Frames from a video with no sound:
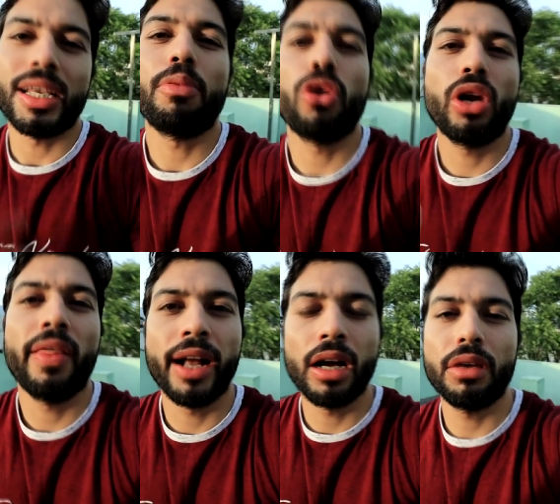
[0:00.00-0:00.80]
गैस आप लोगों ने
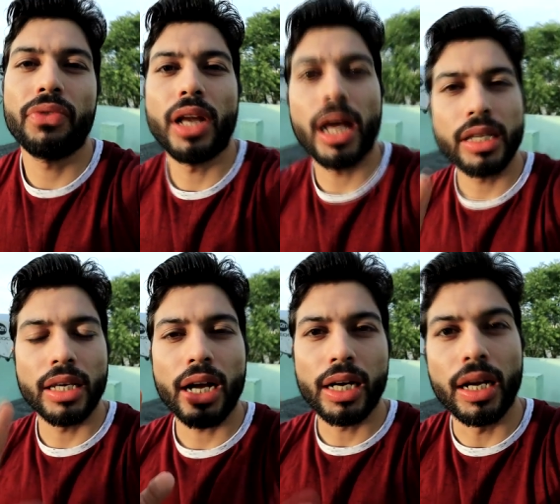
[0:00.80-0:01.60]
देखा कि फ़िलहाल
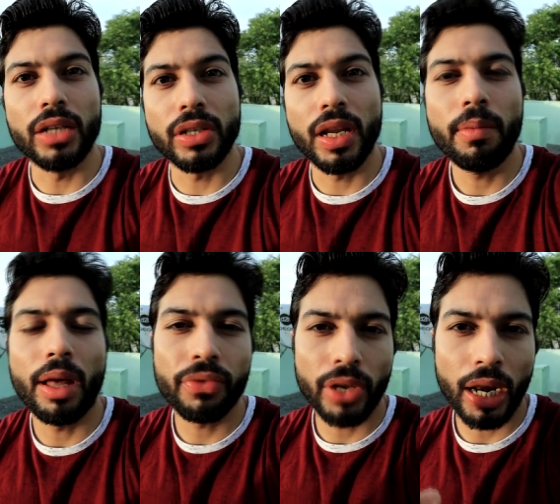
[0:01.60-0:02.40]
क्या कंडीशन है
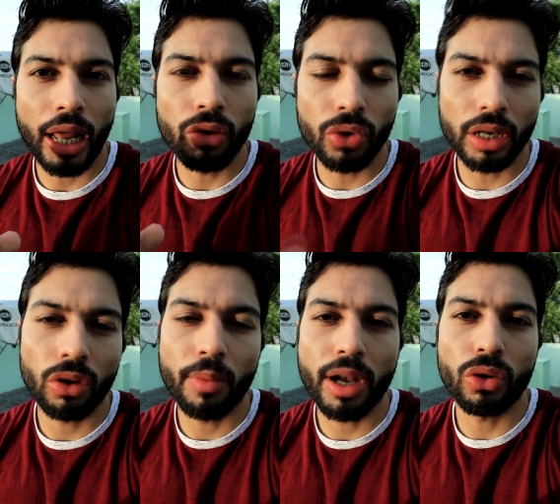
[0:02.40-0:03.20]
मैं फ़िलहाल आया हूँ घर
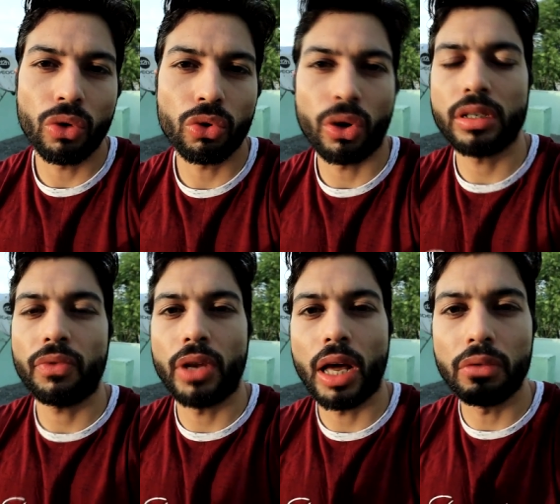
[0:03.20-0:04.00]
और मैं करूँगा थोड़ा सा
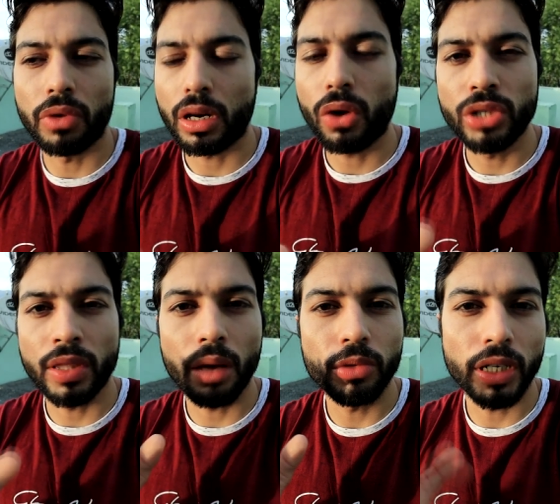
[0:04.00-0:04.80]
फ़िलहाल वर्कआउट
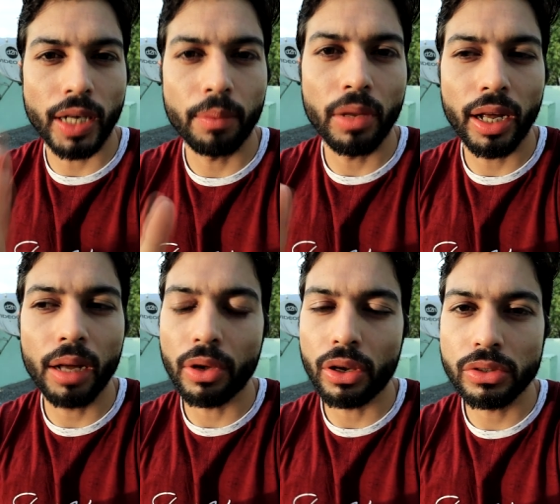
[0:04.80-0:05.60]
जितना ही मुझे टाइम मिलेगा
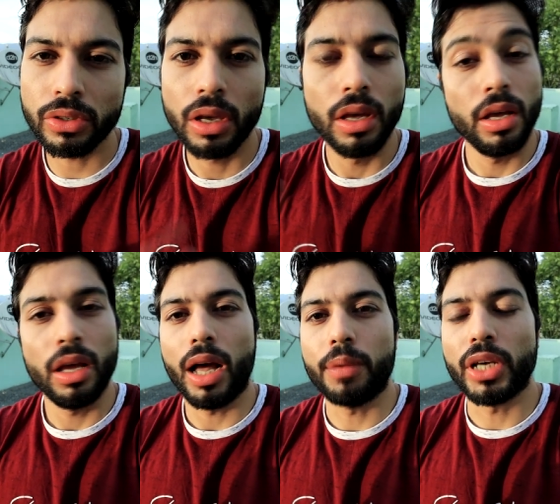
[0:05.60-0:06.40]
बिकॉज
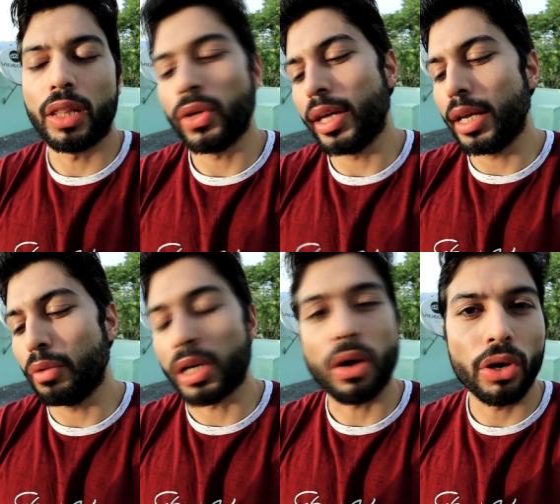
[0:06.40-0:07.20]
आप जानते हो कि
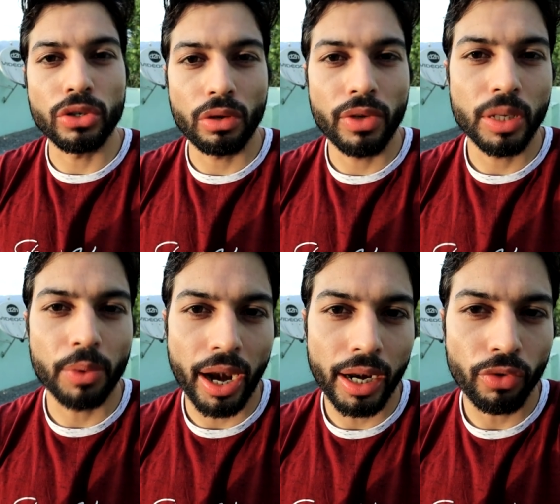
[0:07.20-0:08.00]
वर्कआउट इज़ ऑलवेज़ अ
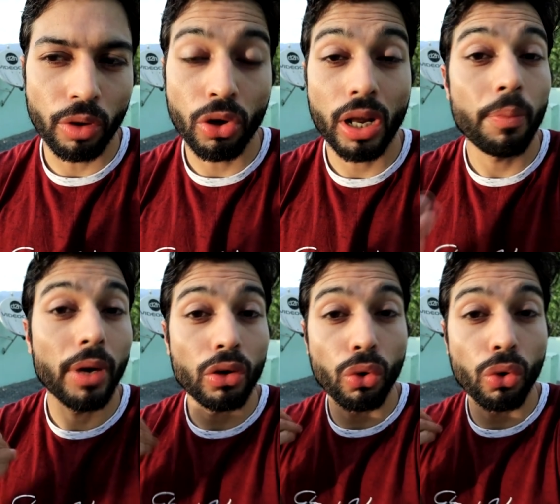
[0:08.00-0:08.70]
प्रायोरिटी फॉर मी और आप अगर